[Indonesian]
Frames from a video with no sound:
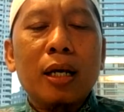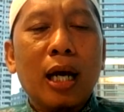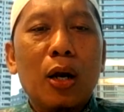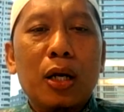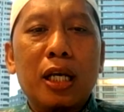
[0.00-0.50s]

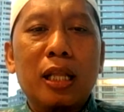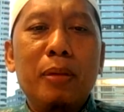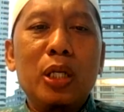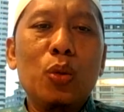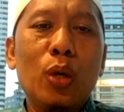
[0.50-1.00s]
Kalau kita
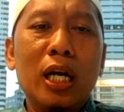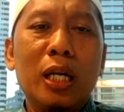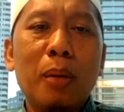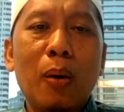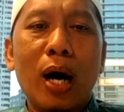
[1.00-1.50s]
menjual
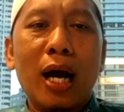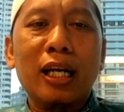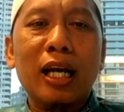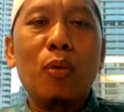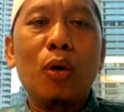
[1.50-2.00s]
di bawah
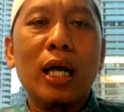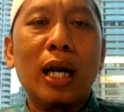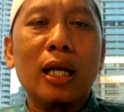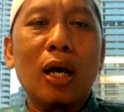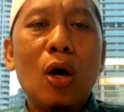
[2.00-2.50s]
harga
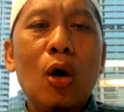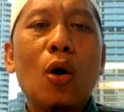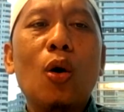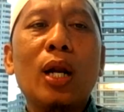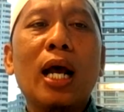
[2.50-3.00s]
modalnya,
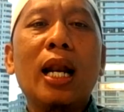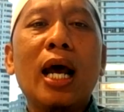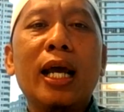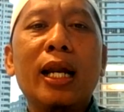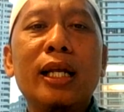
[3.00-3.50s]
orang
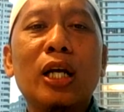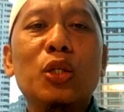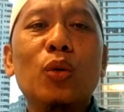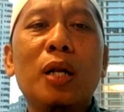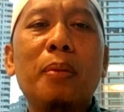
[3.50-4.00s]
lain yang
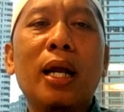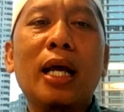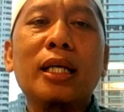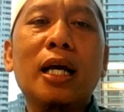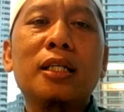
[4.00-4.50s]
jual
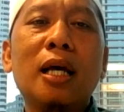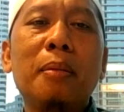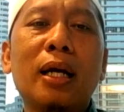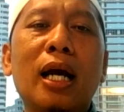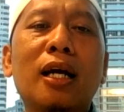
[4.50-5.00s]
barang yang
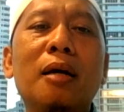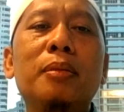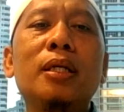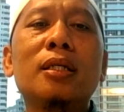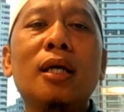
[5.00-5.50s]
sama kagak
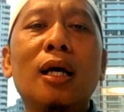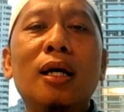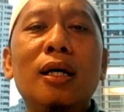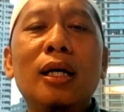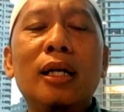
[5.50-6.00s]
bisa.
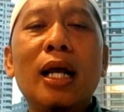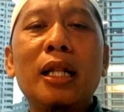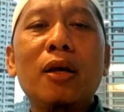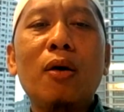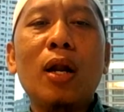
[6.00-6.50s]

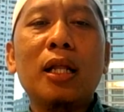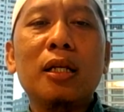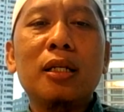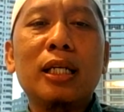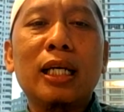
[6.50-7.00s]
Nanti orang
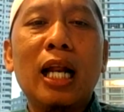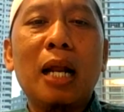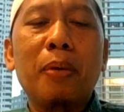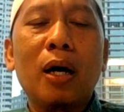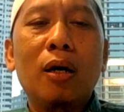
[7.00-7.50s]

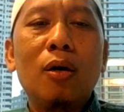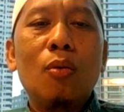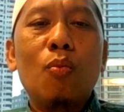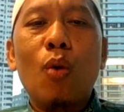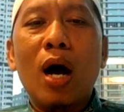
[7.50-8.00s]
dikenal apa?
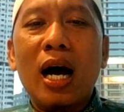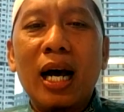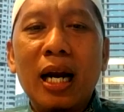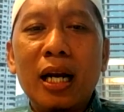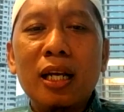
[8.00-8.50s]

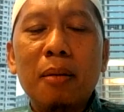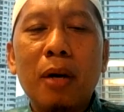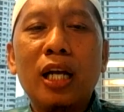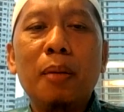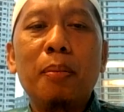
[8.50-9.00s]
Mahal dia,
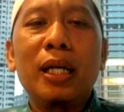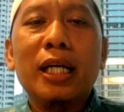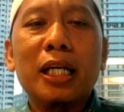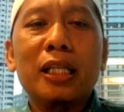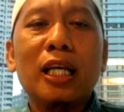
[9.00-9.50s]
makanya beli
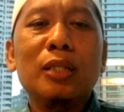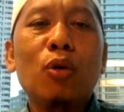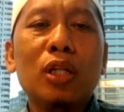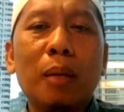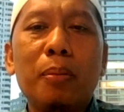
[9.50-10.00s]
ke kita
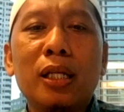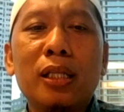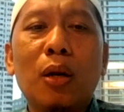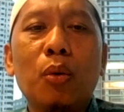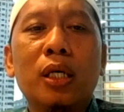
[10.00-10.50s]
semua, tapi
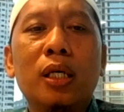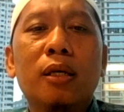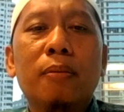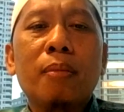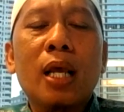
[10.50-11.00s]
kita
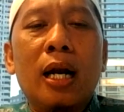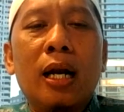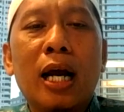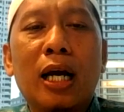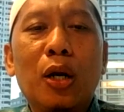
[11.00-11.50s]
rugi.
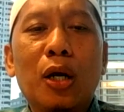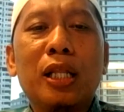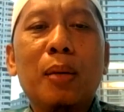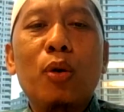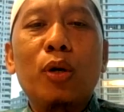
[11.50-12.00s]
Nah kalau
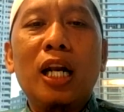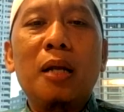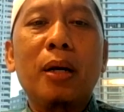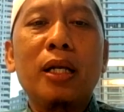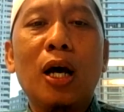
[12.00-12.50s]
kita modalnya
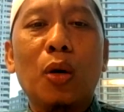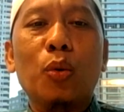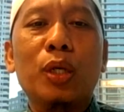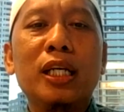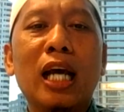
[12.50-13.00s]
banyak,
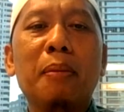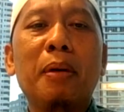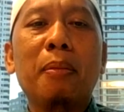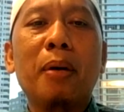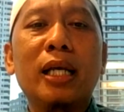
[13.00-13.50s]
rugi nggak
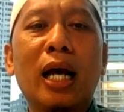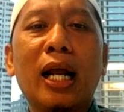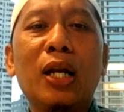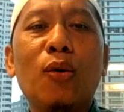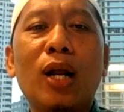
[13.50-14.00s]
apa-apa. Yang
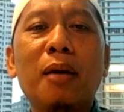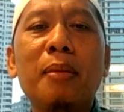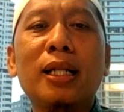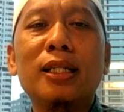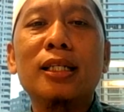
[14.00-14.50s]
lain orang
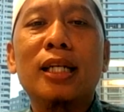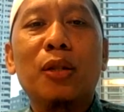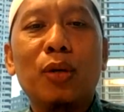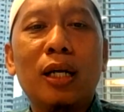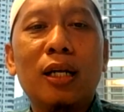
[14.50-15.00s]
mati. Nah
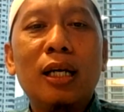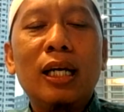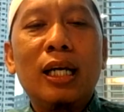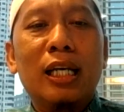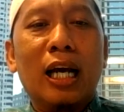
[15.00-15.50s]
itu kan
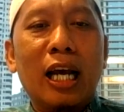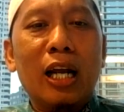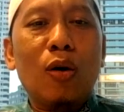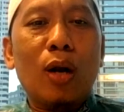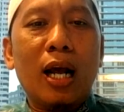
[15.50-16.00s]
yang
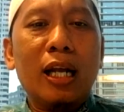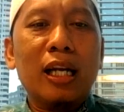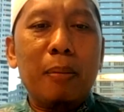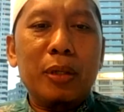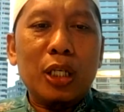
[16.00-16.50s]
lain orang lain
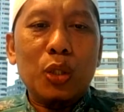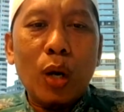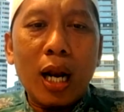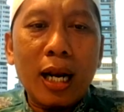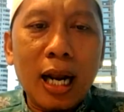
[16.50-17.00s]
nggak bisa
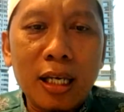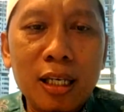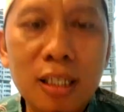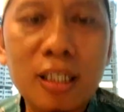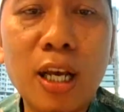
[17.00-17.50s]
jualan
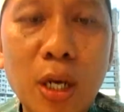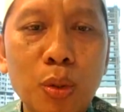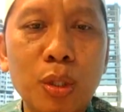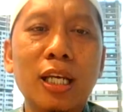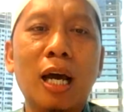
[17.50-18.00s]
lagi. Saya
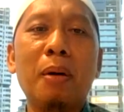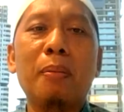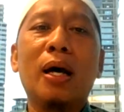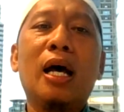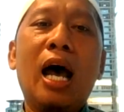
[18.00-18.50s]
rugi nggak
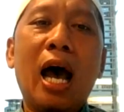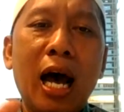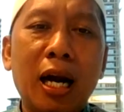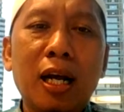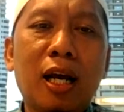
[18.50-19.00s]
apa-apa.
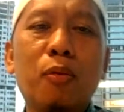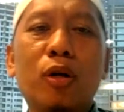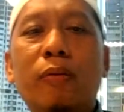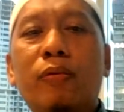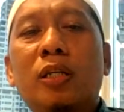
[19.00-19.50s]
Ada yang
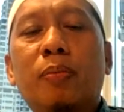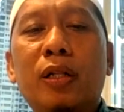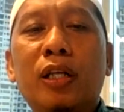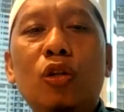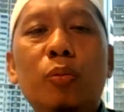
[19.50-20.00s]
motifnya
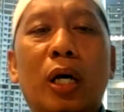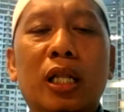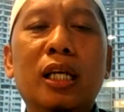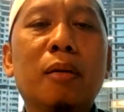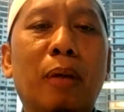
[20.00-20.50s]
seperti itu
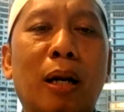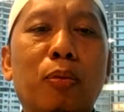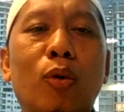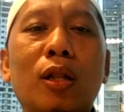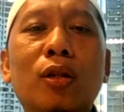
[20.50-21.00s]
berarti
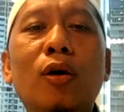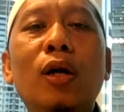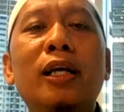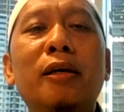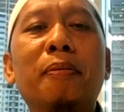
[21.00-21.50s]
berbuat
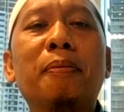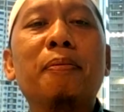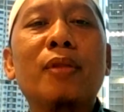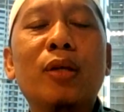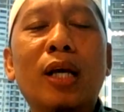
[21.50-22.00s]
dolim.
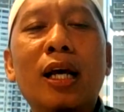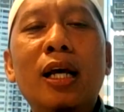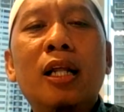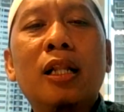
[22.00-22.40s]
Ya.